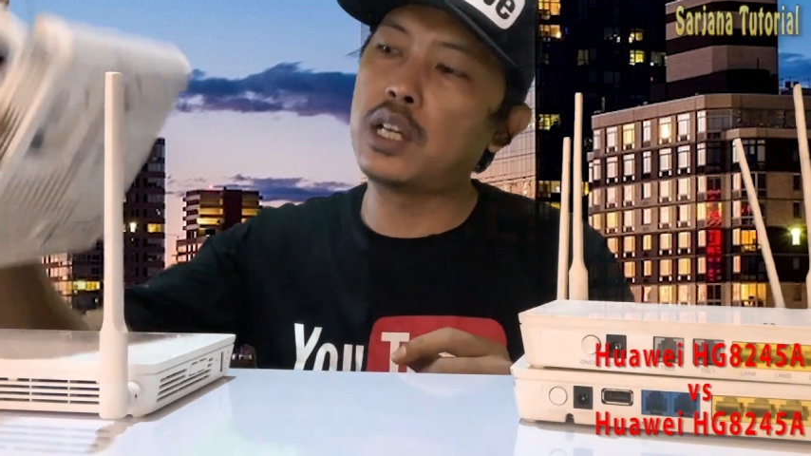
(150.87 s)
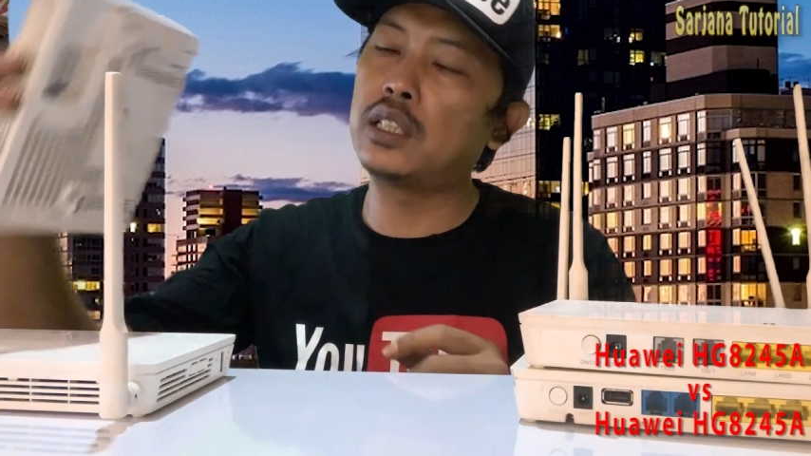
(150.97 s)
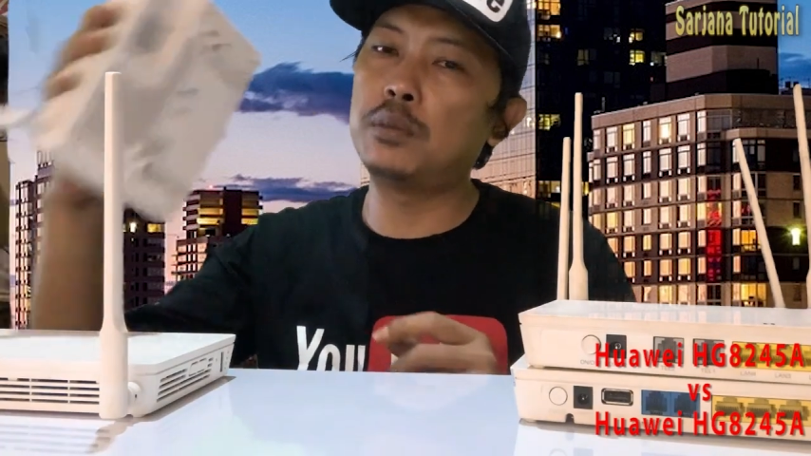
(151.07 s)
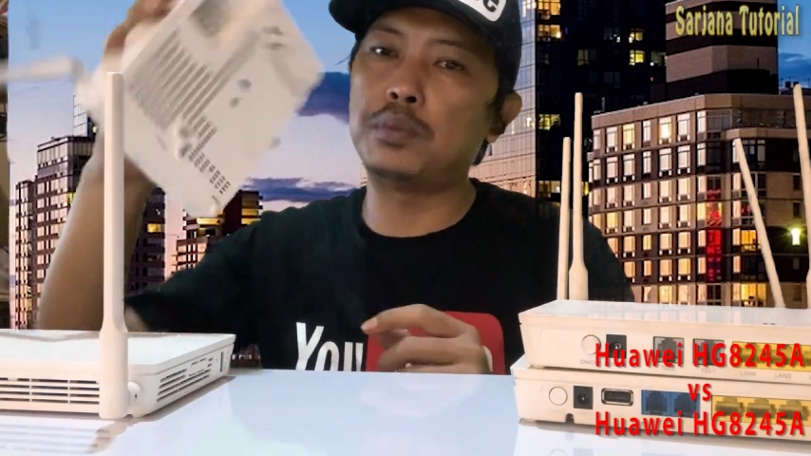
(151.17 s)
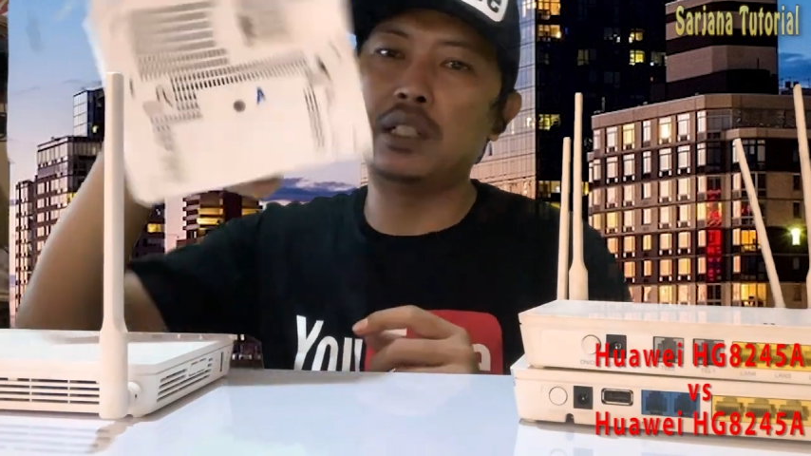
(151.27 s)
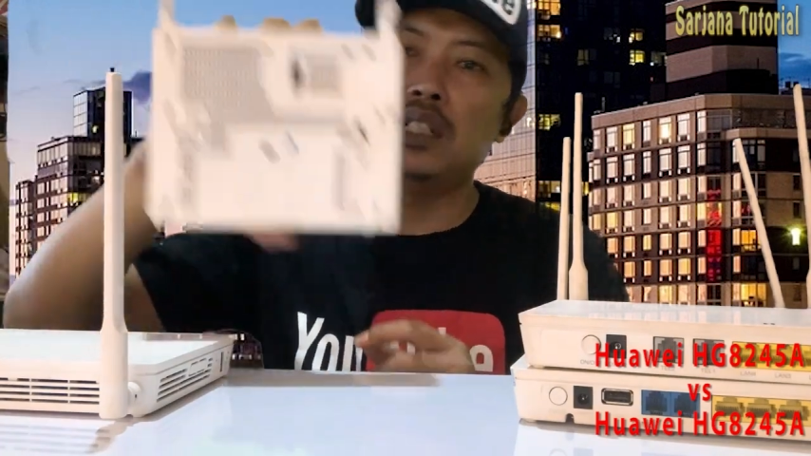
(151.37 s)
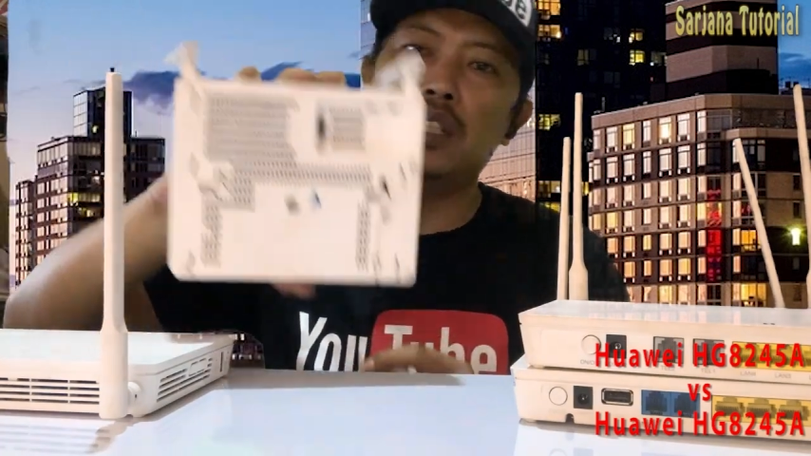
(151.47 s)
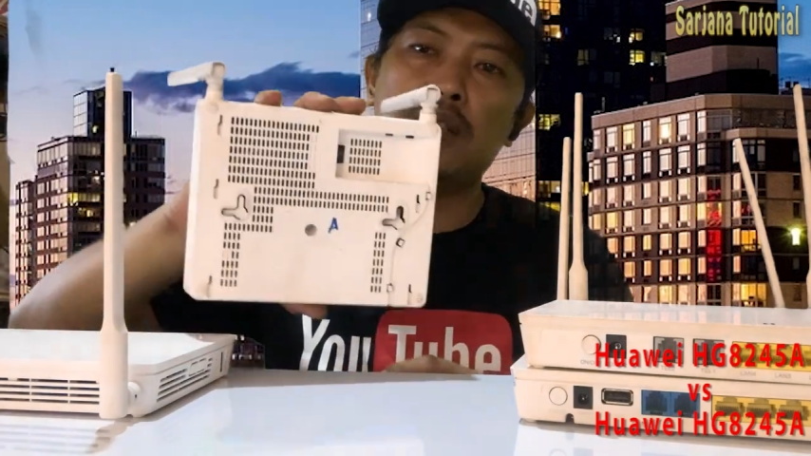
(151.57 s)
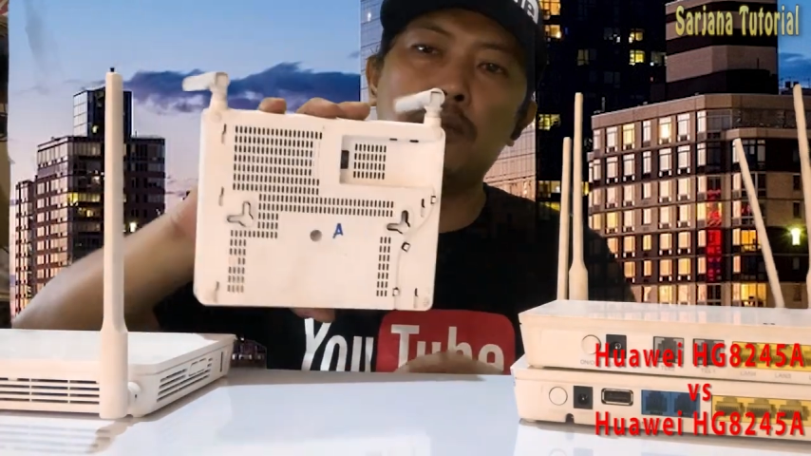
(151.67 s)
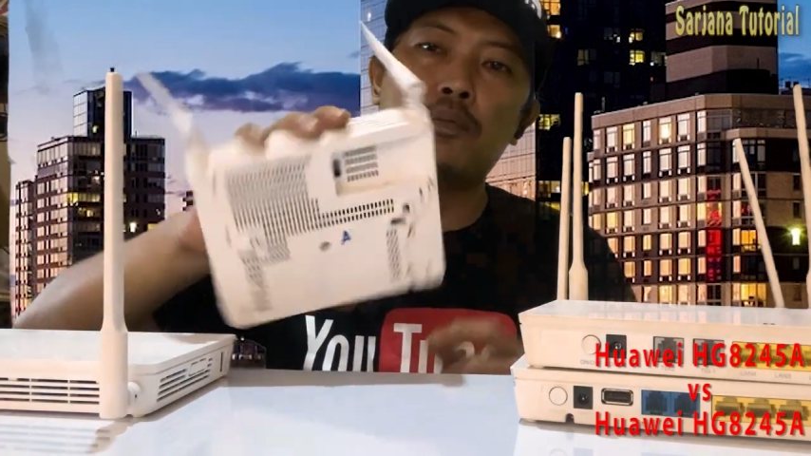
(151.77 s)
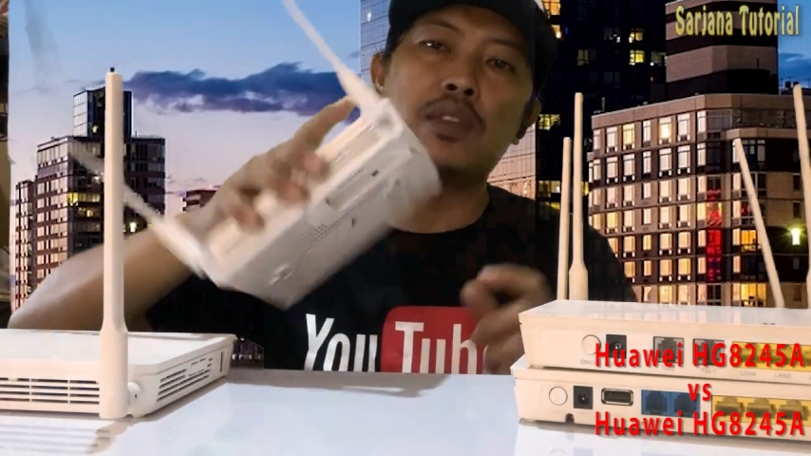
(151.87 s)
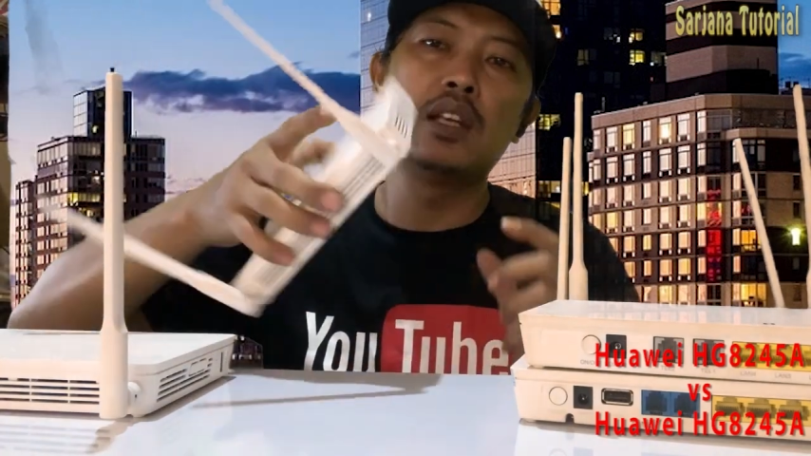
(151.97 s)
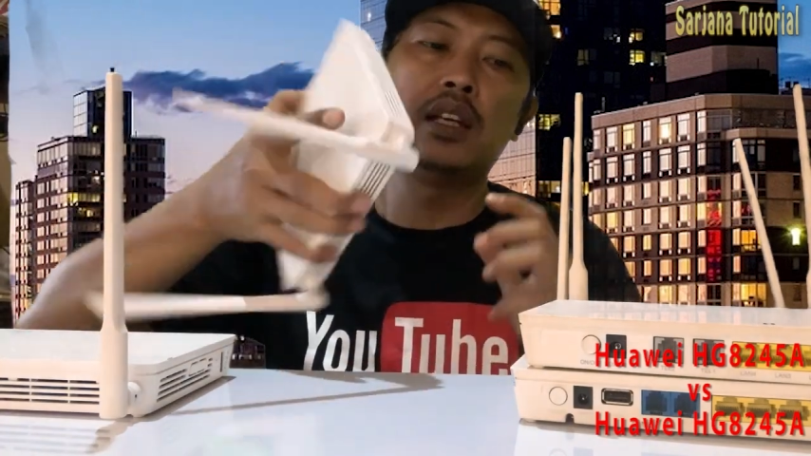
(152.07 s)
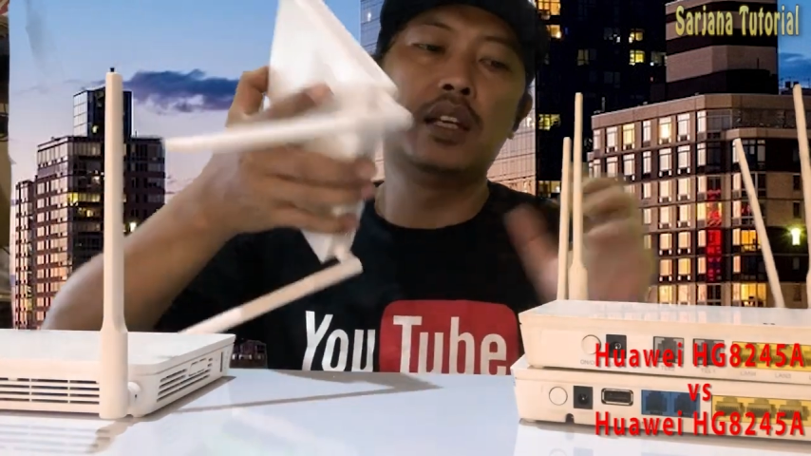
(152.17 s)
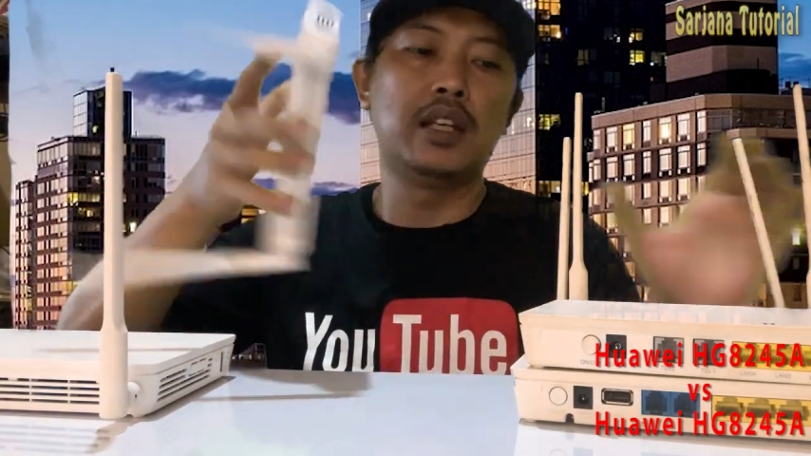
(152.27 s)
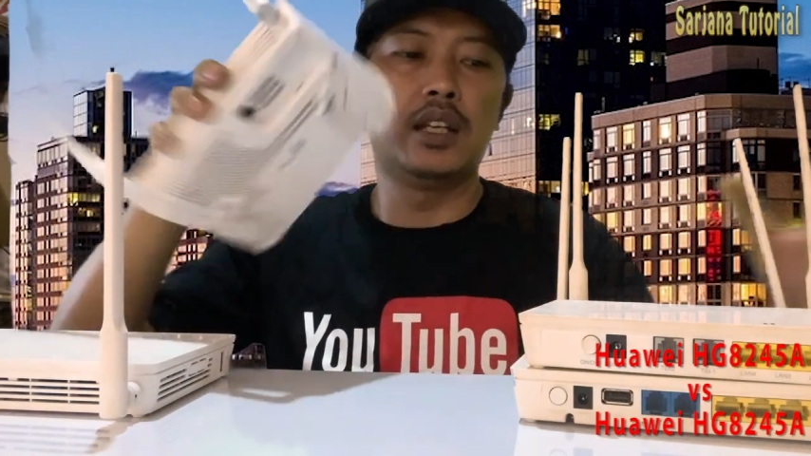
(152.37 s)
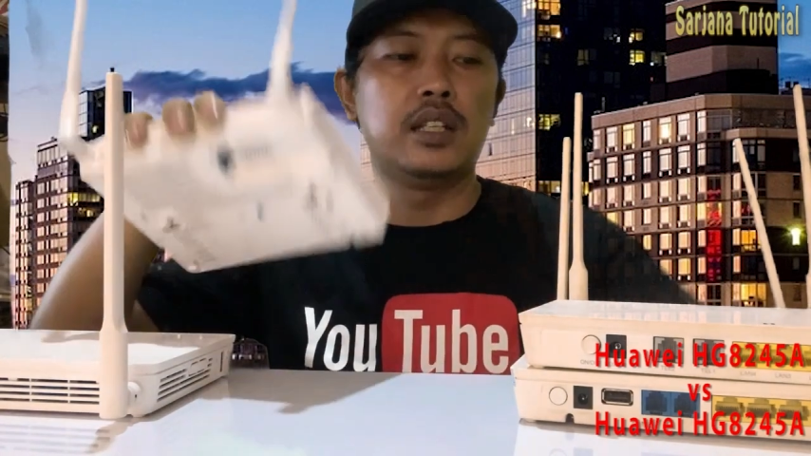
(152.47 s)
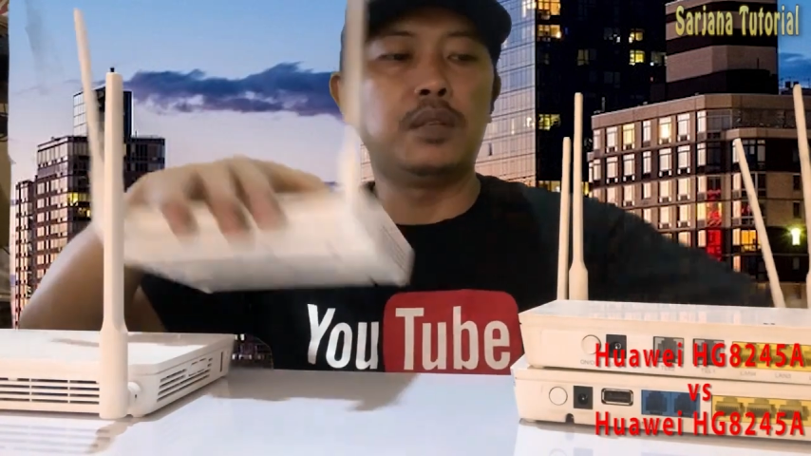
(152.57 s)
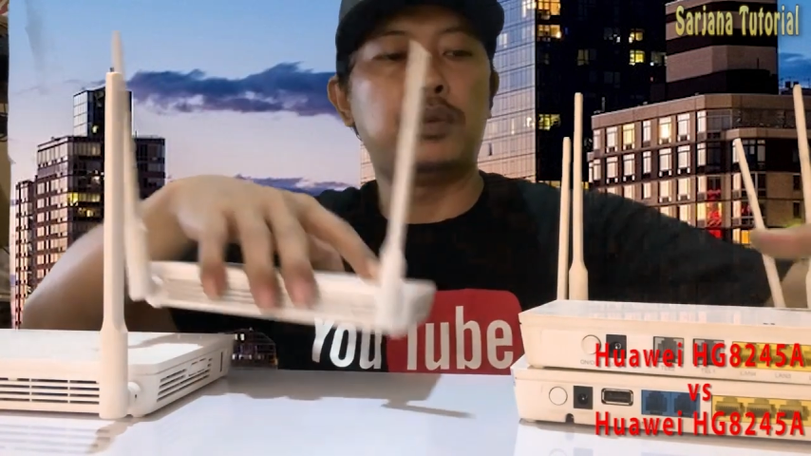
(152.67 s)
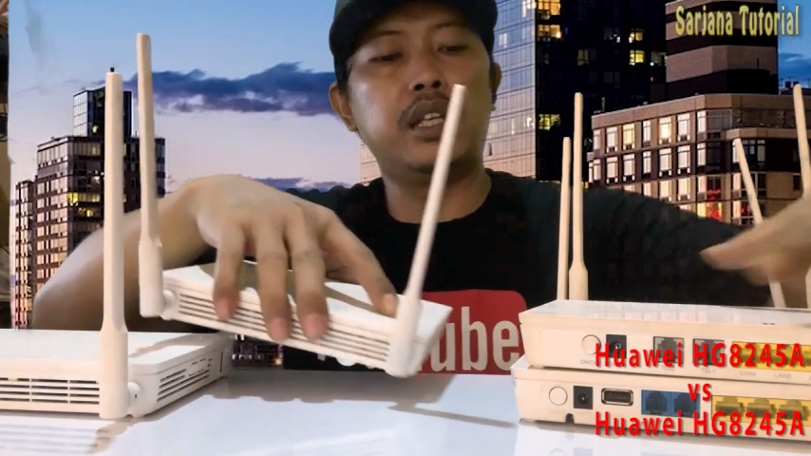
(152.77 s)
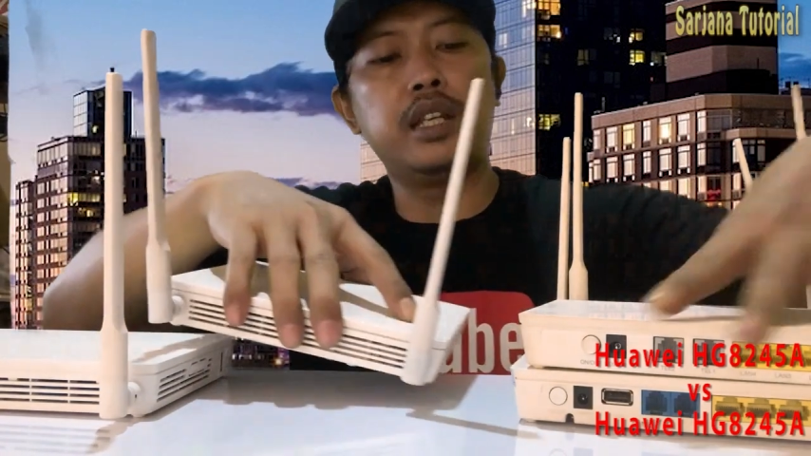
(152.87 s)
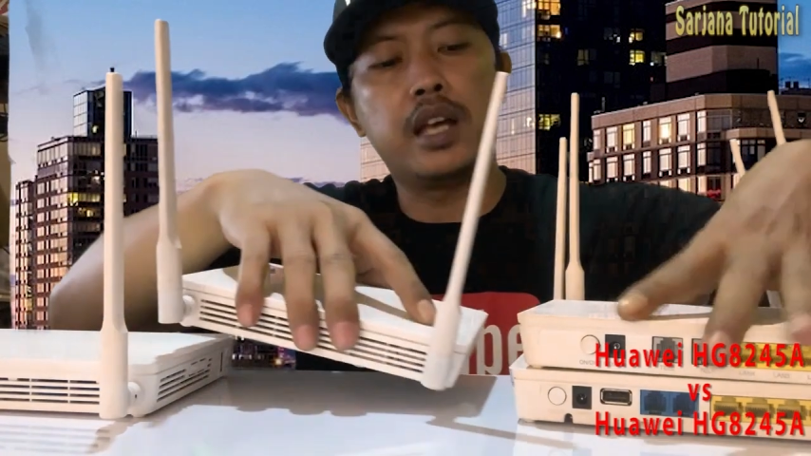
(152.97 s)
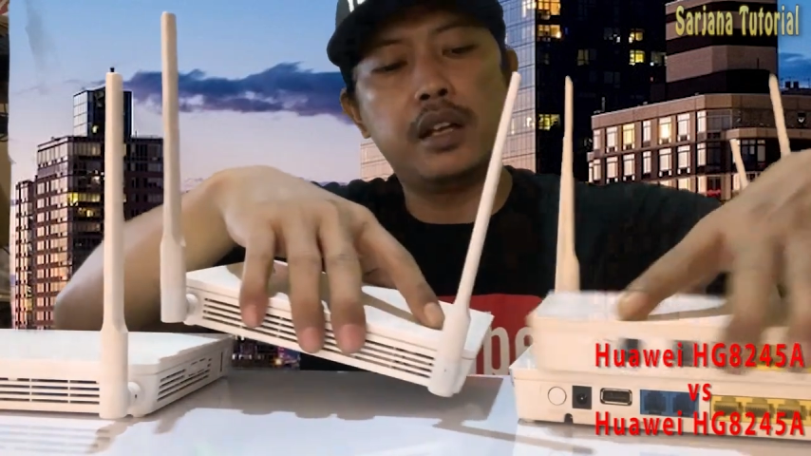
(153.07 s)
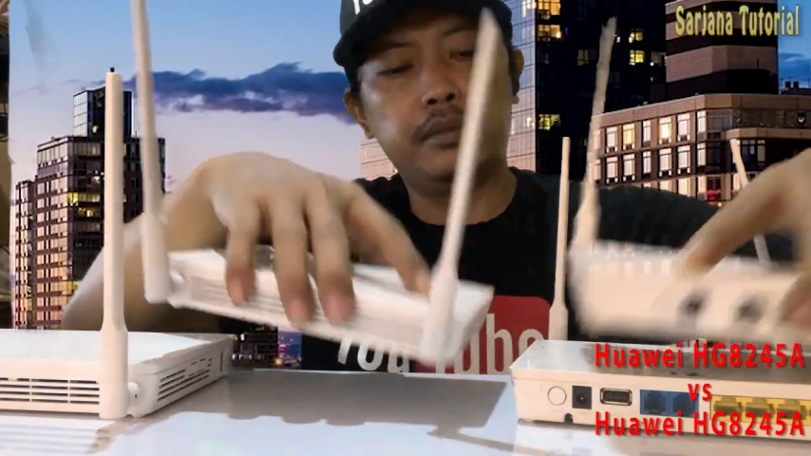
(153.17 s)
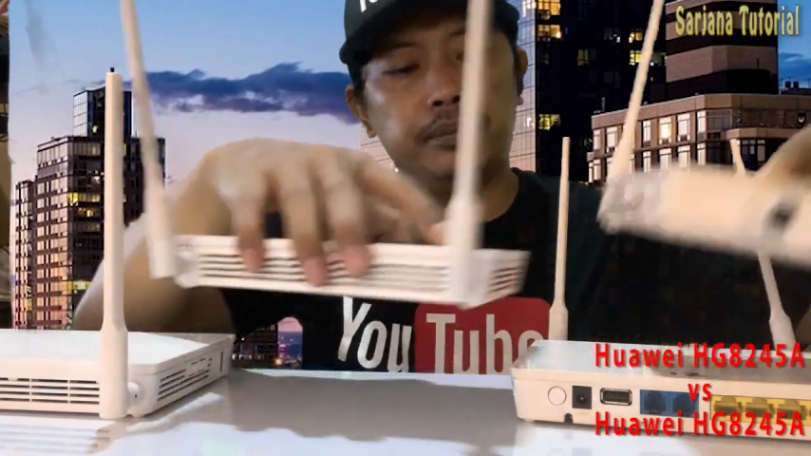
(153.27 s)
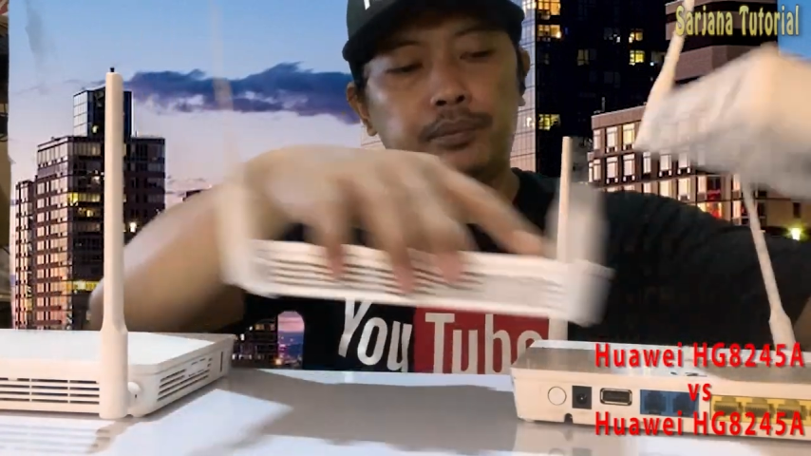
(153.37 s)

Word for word: yang tipe ini tipe ini ya